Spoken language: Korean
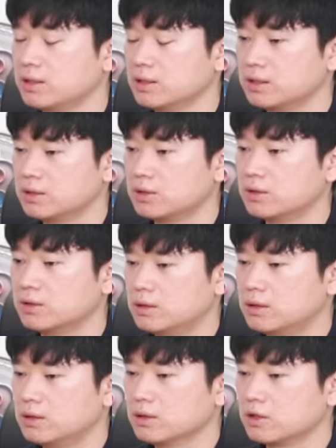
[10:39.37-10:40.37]
그런
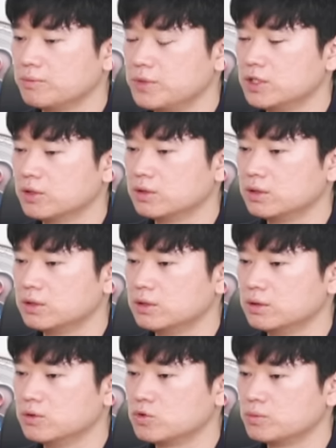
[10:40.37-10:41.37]
어떤 비전들을
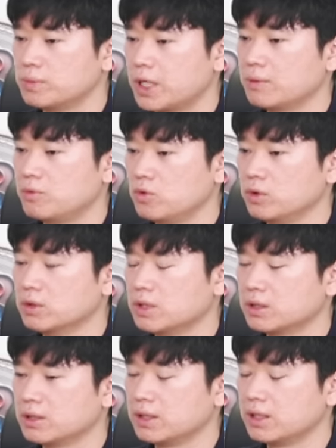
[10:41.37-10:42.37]
좀 바라보고 있는 것
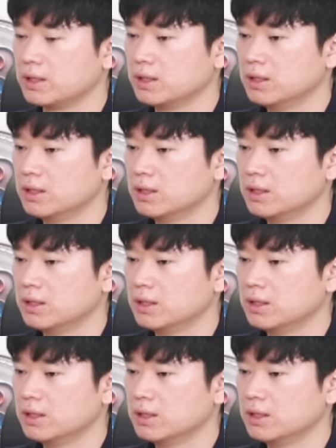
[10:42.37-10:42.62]
같은데,